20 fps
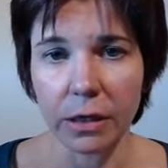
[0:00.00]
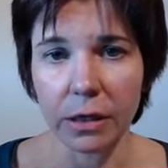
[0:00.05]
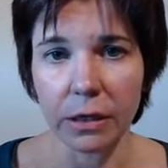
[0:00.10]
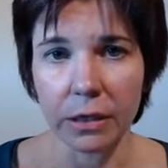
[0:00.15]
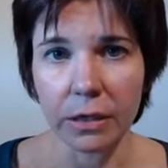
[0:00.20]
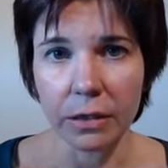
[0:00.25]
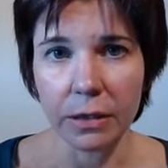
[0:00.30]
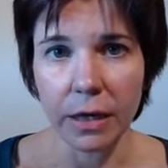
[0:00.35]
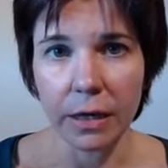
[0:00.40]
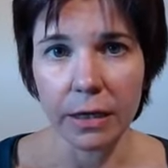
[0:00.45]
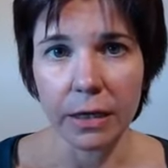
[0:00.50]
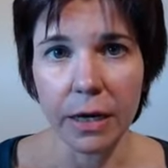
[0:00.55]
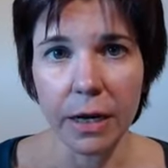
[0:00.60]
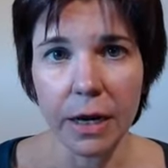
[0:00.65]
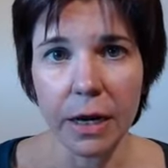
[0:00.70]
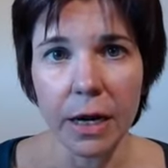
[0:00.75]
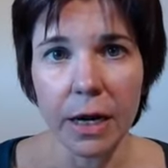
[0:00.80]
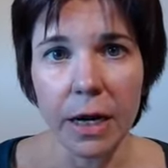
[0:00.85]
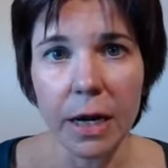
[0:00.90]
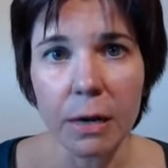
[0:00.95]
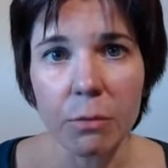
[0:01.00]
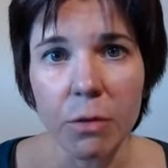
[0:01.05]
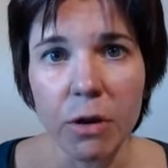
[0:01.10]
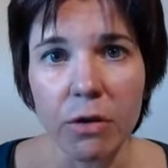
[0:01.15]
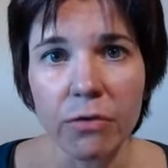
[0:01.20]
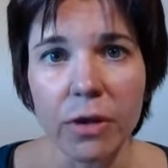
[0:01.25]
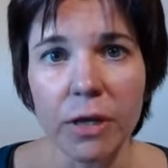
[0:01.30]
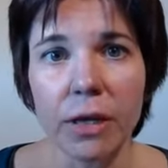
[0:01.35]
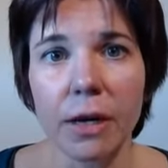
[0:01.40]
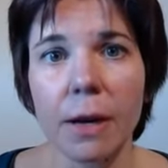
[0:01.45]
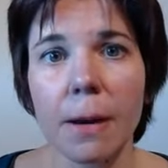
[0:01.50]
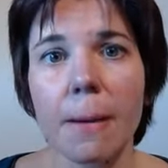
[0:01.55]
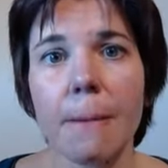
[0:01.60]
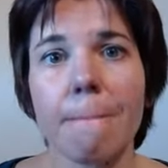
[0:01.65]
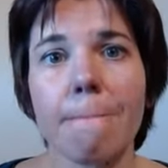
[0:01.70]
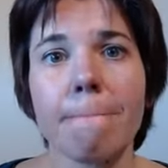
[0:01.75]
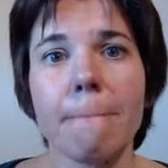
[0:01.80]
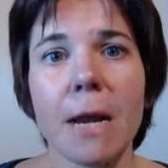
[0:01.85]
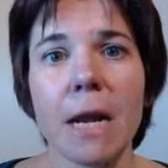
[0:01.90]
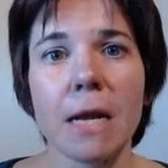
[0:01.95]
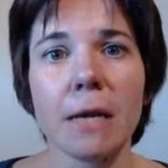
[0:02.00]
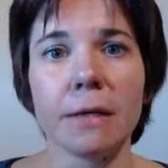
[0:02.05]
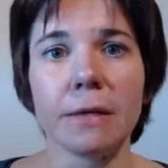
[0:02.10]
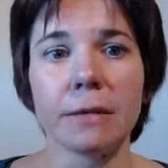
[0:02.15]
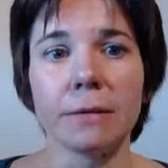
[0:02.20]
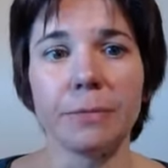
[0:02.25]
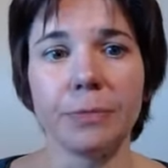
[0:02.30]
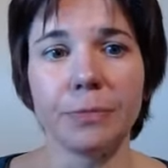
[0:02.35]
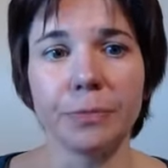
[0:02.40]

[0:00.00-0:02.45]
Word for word: jederzeit immer wieder melden.